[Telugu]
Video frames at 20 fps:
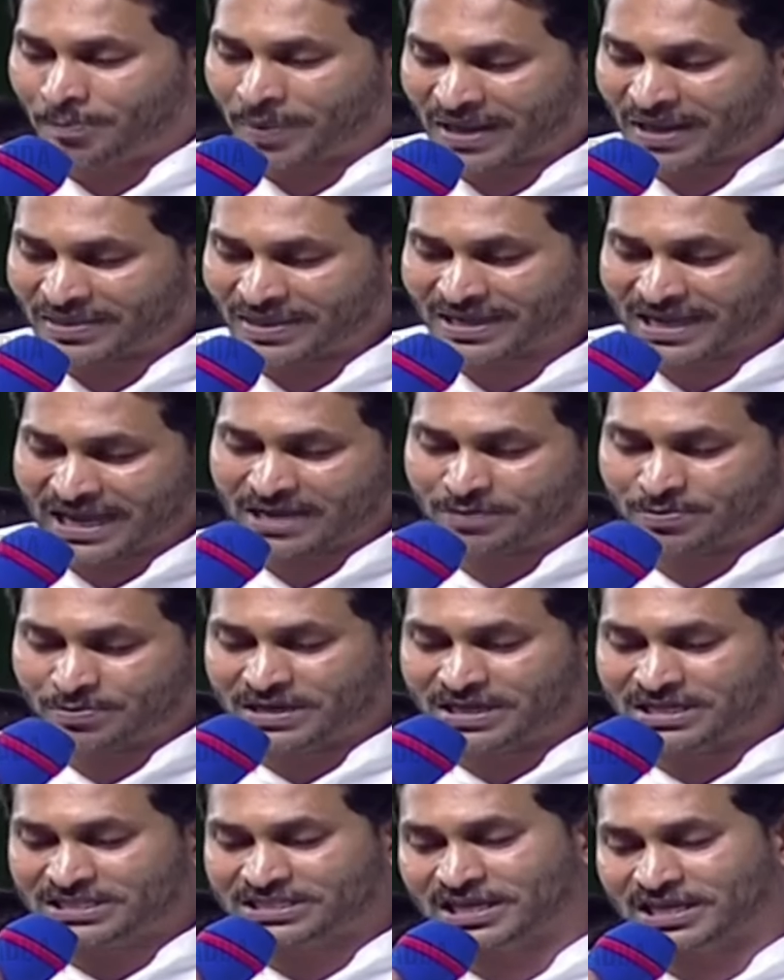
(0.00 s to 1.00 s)
పేద
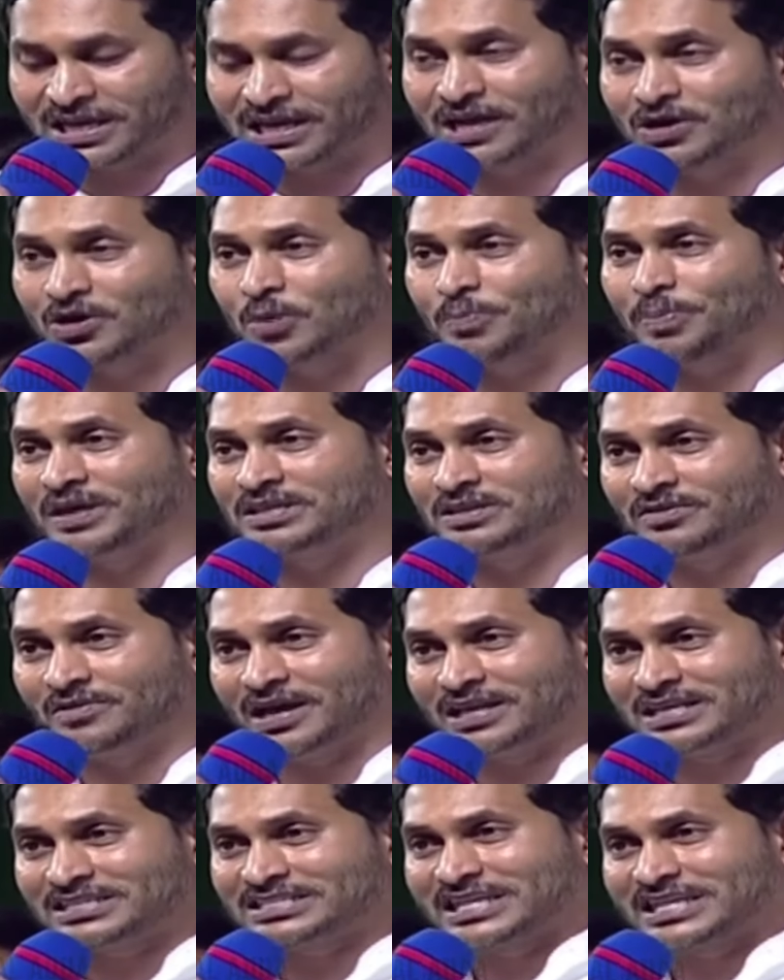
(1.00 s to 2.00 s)
గర్భిణీ స్త్రీలకు
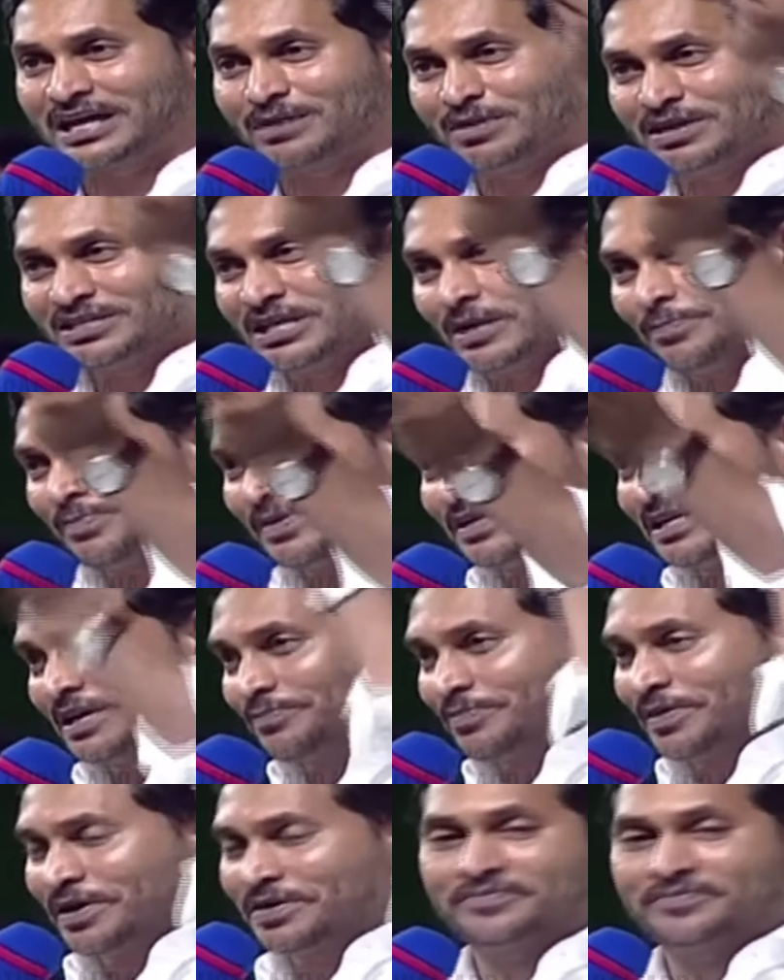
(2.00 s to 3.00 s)
పదివేలు ఇస్తామని చెప్పి
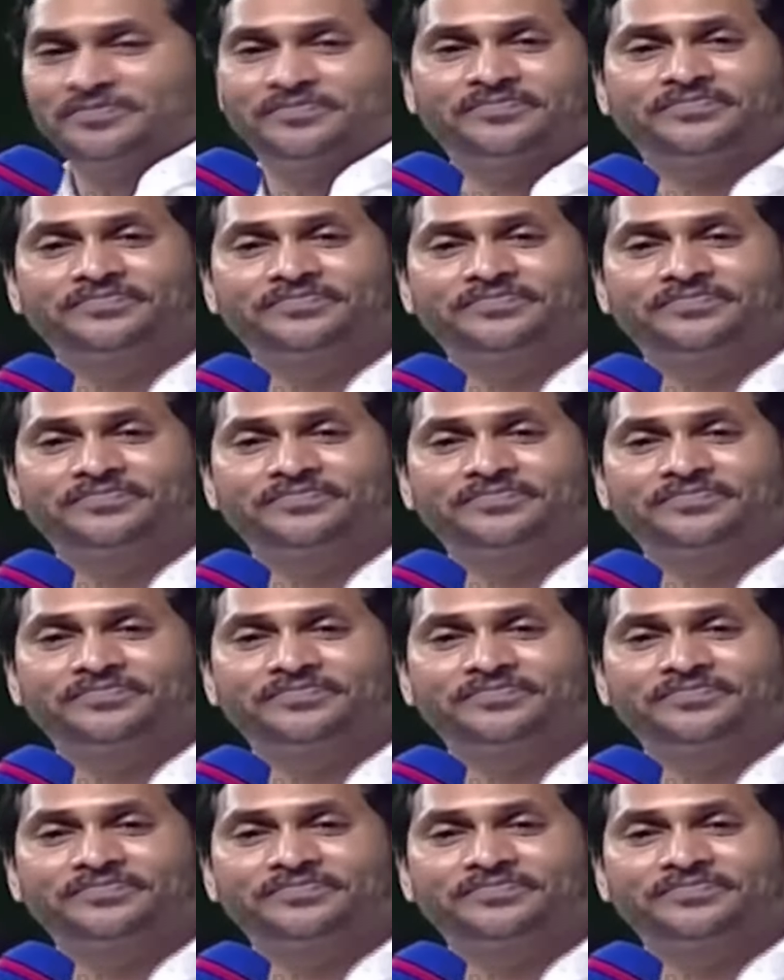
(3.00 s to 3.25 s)
చెప్పారు